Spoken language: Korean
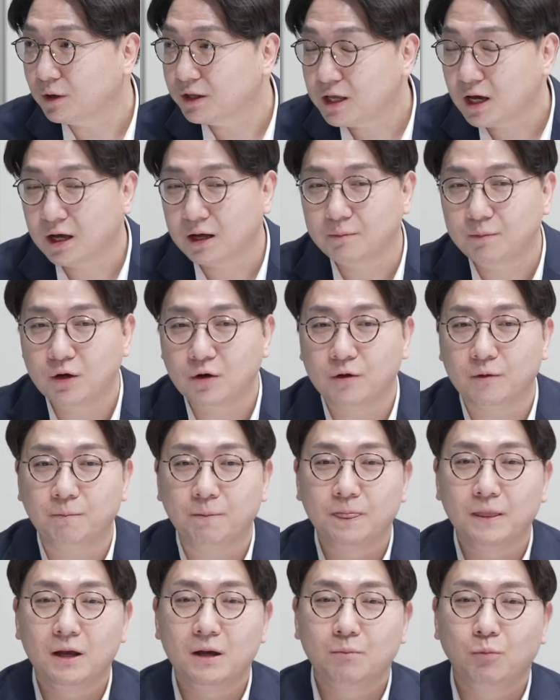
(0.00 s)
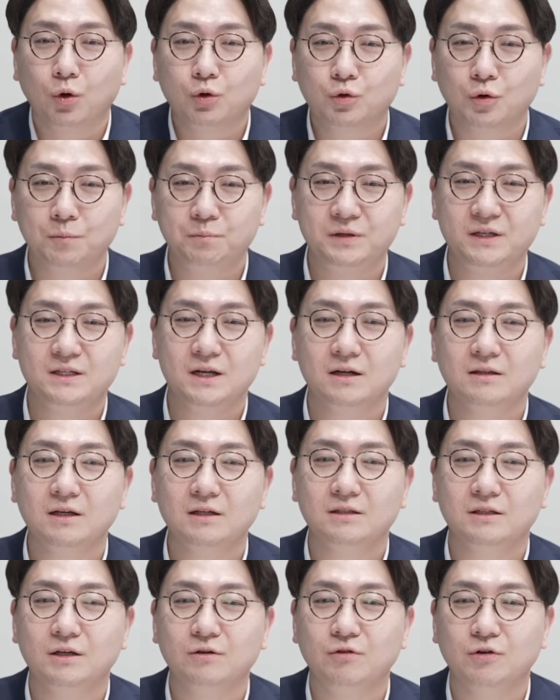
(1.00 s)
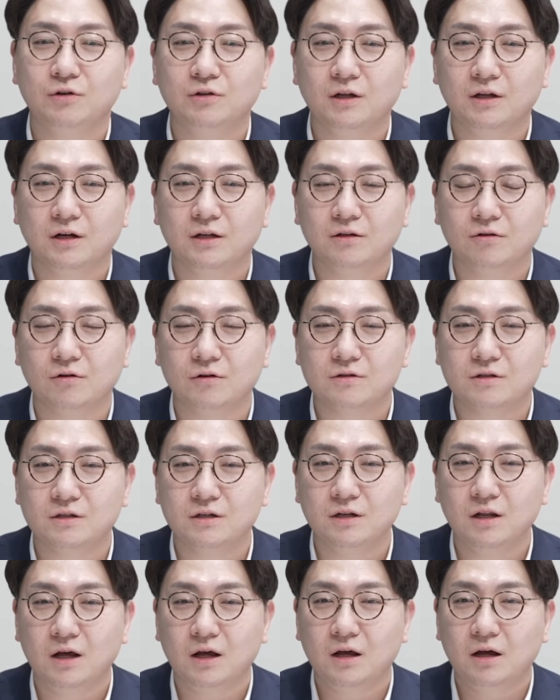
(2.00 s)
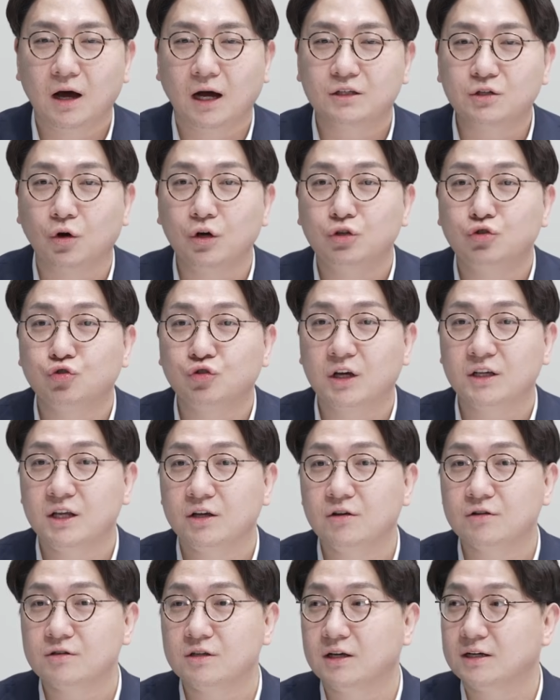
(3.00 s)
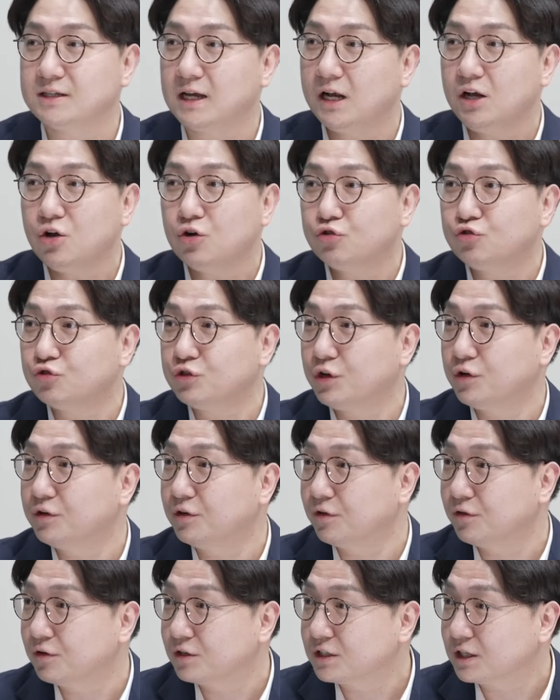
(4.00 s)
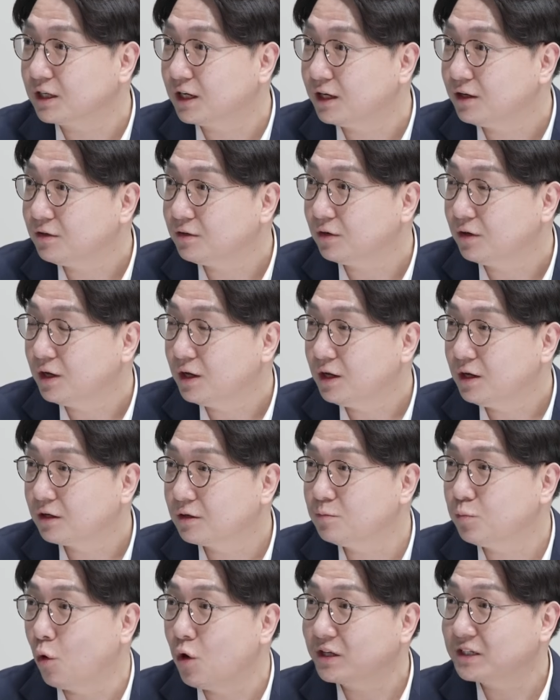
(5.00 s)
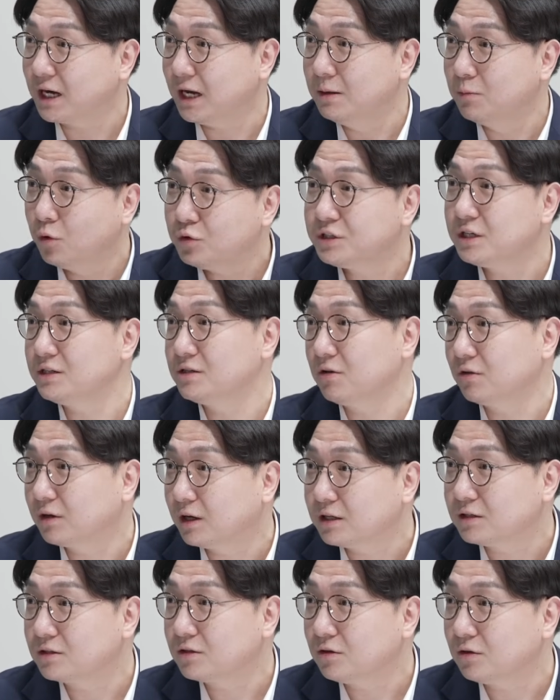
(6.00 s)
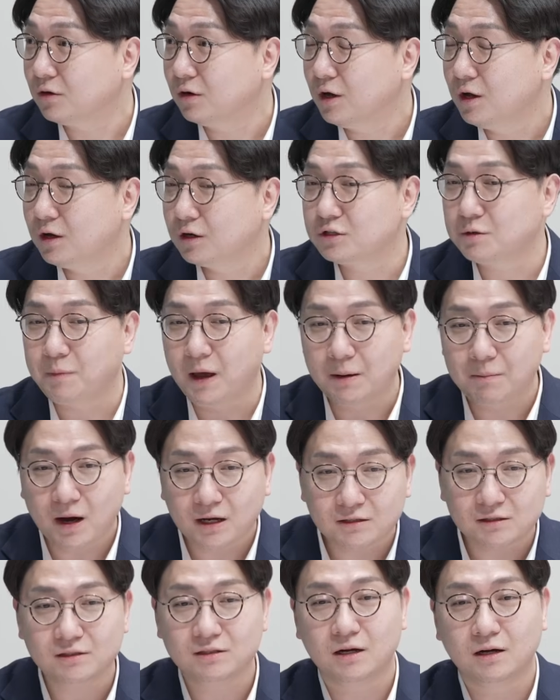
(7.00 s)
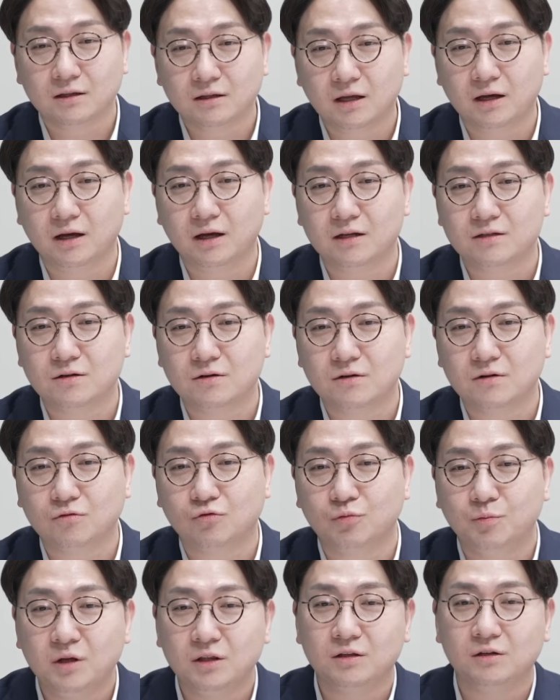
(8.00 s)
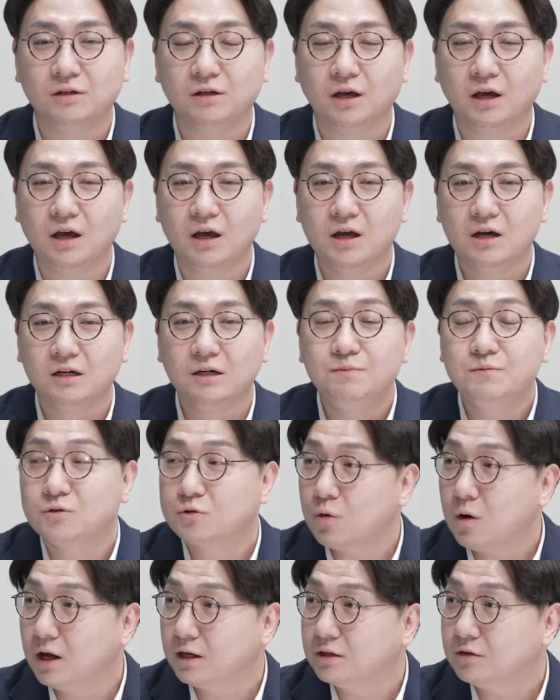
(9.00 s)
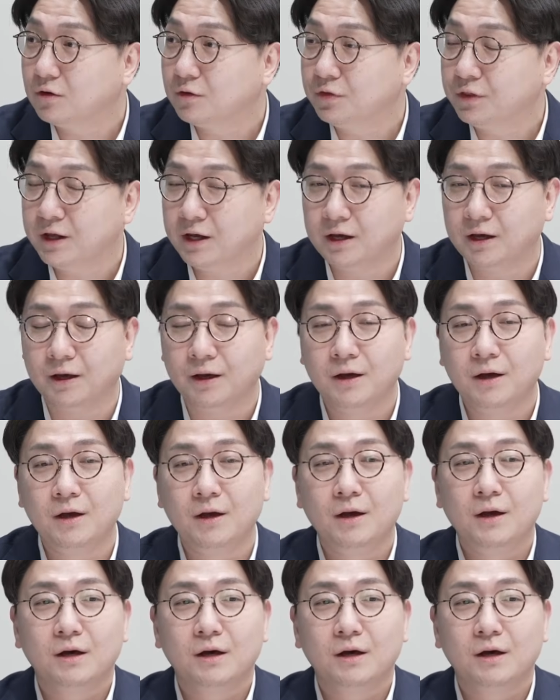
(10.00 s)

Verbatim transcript: 왜냐하면 네. 보통 비상대책위원회라는 것은 아 저희 죽게 생겼으니까 살려주세요 이런 거잖아요. 네. 그럼 뭔가 잘못이 있었겠죠. 그래서 매맞을 상태에서 국민들께 읍소하는 건데 네.